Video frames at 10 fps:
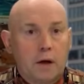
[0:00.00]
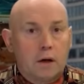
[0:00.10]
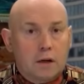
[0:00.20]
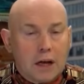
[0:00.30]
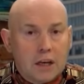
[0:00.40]

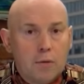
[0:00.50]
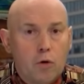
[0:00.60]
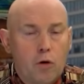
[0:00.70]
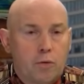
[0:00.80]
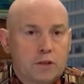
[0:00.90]
ну,
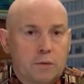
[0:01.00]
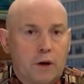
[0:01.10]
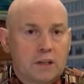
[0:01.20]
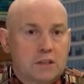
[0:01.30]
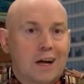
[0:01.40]
каким образом
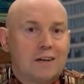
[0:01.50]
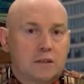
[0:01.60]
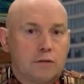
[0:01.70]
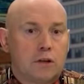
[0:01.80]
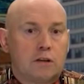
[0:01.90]

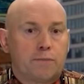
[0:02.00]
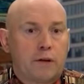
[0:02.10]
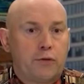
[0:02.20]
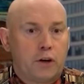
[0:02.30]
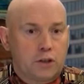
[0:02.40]
Остальский Всеволод
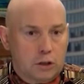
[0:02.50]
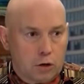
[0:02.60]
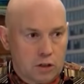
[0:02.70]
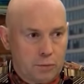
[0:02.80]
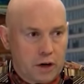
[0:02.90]
Порфирьевич,
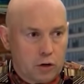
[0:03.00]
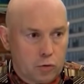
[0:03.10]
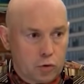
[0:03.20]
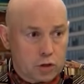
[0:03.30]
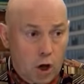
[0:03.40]
который набирал
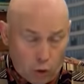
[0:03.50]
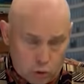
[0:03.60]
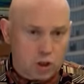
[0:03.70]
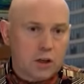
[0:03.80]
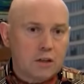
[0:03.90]
курс,
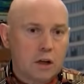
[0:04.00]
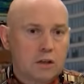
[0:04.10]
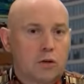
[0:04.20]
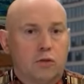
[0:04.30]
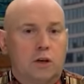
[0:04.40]
он же
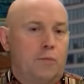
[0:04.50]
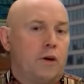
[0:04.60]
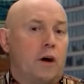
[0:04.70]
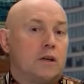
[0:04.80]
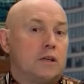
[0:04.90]
сказал, что он
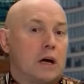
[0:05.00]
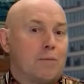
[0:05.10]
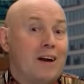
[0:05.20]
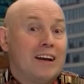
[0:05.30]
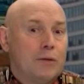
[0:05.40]
либо
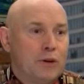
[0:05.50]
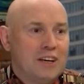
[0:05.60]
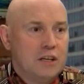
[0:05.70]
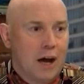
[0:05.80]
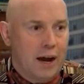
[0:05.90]
ненормальный, либо
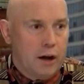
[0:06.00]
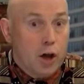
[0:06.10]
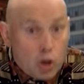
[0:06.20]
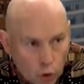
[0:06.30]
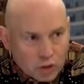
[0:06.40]
гениальный.
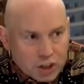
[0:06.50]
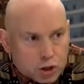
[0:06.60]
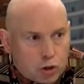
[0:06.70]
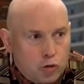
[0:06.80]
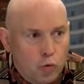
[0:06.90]
Но он
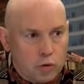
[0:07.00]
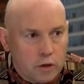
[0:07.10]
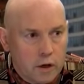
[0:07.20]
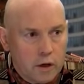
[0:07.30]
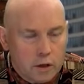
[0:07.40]

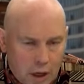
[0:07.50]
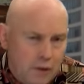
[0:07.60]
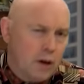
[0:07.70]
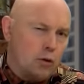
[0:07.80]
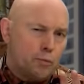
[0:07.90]
рискнул.
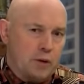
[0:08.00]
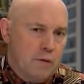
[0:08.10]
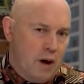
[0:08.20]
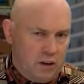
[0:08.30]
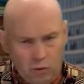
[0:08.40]
Наверное, он
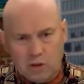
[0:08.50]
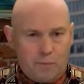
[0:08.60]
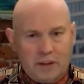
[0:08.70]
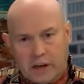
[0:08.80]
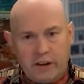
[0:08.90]
понимал, ну, не
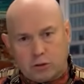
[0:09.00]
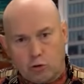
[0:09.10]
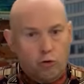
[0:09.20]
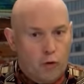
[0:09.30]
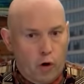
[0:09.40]
понравится,
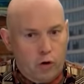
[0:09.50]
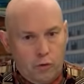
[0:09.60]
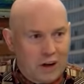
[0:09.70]
уволю,